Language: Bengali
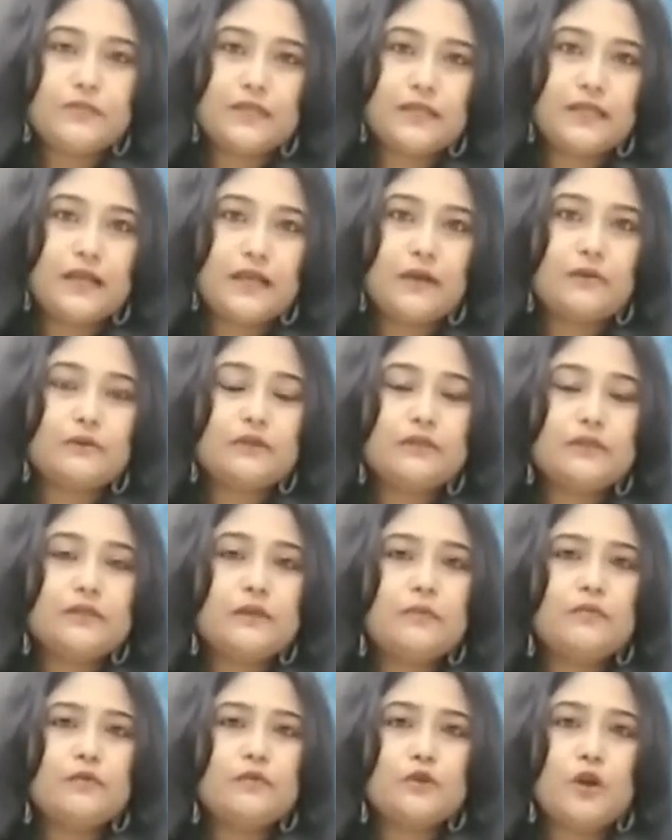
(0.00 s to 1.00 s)
সেটা
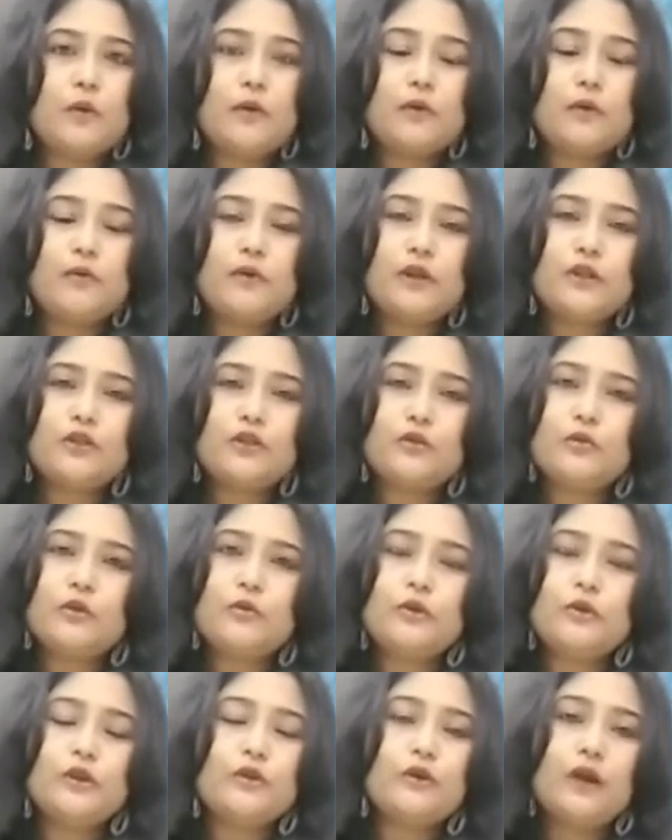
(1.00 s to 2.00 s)
হচ্ছে জবা ফুলের তো
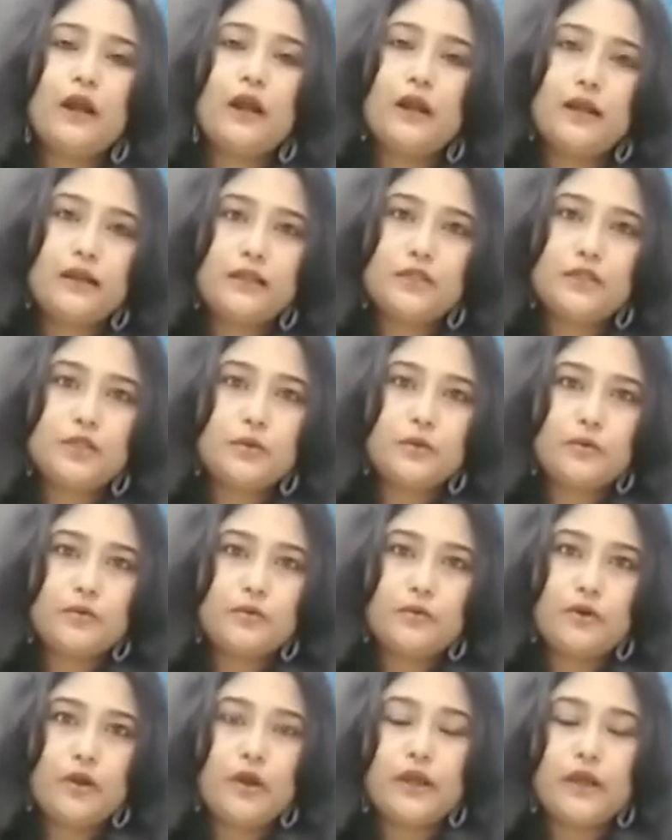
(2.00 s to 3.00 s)
বিভিন্ন কালারে জবা
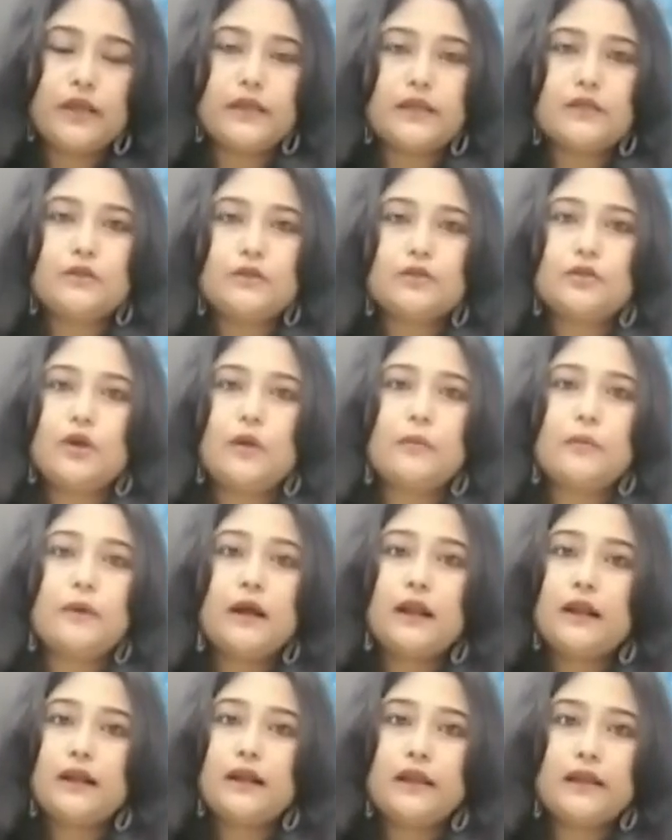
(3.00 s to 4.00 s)
ফুল হয় কিন্তু সব
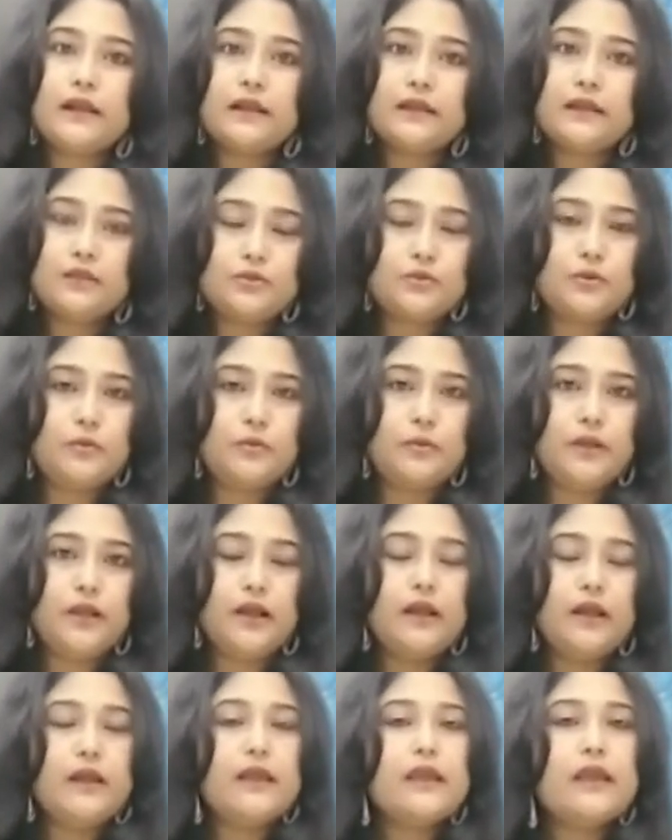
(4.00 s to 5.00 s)
কালার এখানে চলবে না